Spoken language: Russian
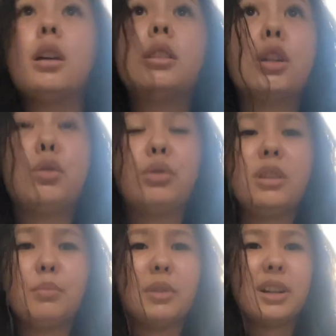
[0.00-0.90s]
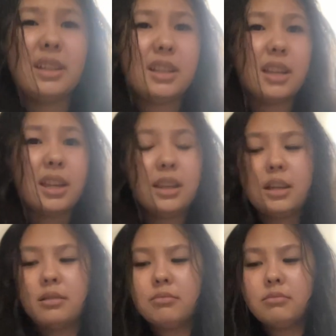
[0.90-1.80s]
такой типа
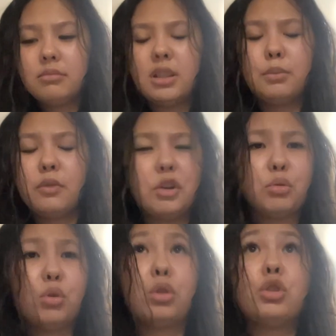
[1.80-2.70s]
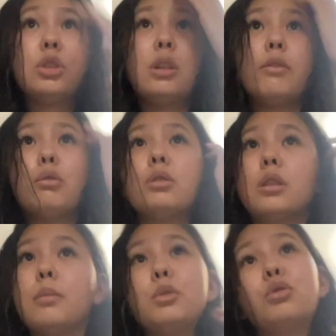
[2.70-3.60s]
кондиционер. Не смывашку, короче, для волос.
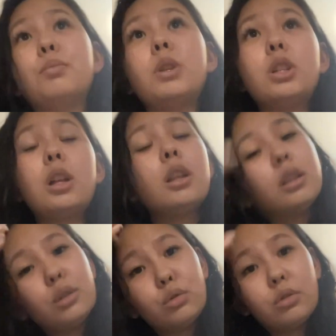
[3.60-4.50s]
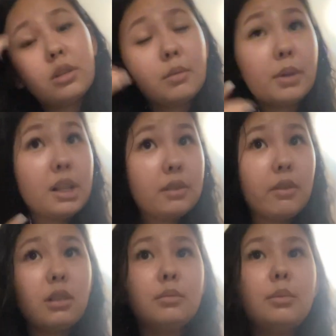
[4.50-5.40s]
Она мне уже пришла, надо ее только забрать
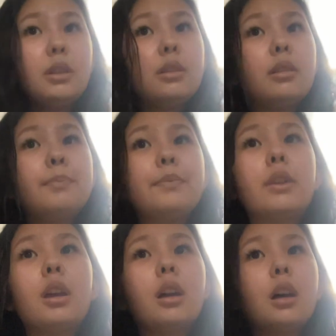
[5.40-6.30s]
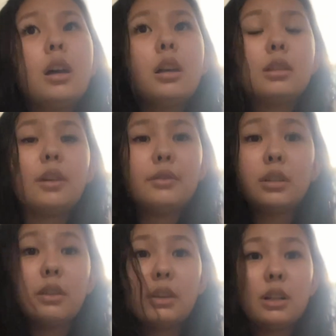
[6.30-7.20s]
с Валбериса
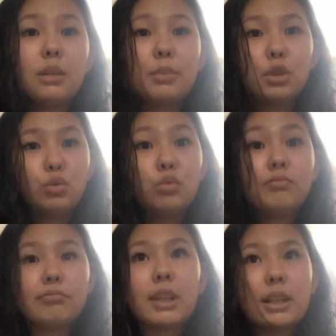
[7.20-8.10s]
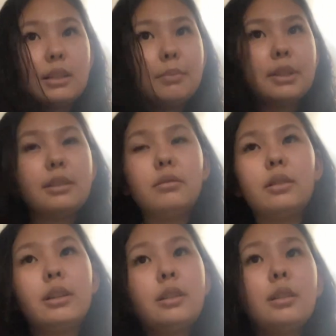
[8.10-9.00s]
завтра, наверное, пойду за
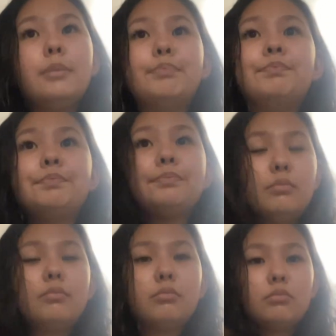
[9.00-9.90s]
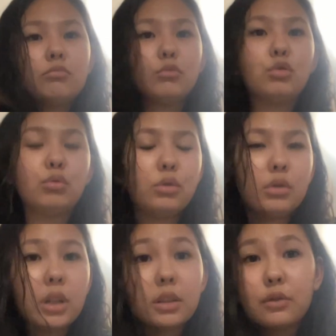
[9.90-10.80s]
посылкой этой. Ну и
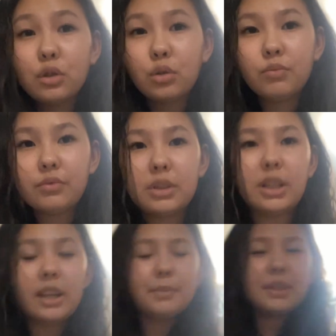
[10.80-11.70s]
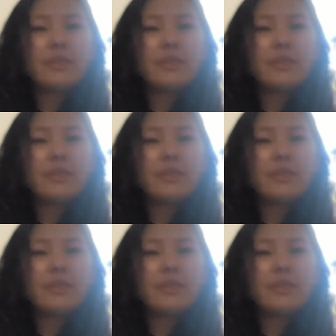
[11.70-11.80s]
это все. Встретимся с